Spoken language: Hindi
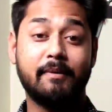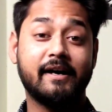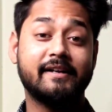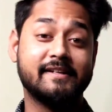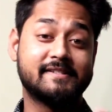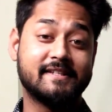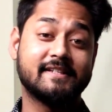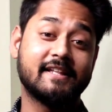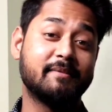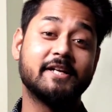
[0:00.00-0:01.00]
अब अगर इससे
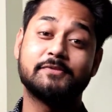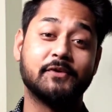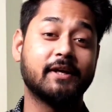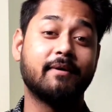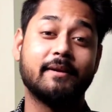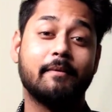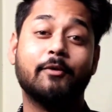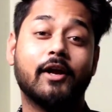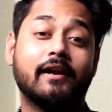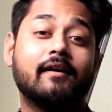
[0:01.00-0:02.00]
ज्यादा मैंने इस फोन के बारे में
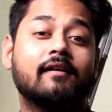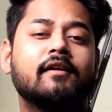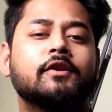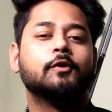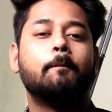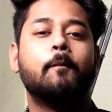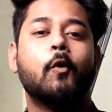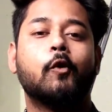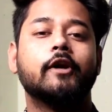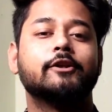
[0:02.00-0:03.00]
बोला ना तो
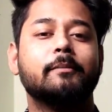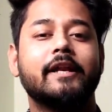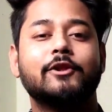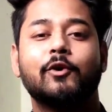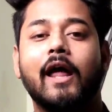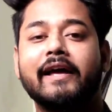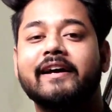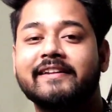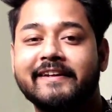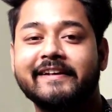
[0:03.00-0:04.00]
पोको ने तो मेरी धुलाई
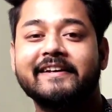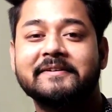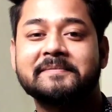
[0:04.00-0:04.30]
कर देनी है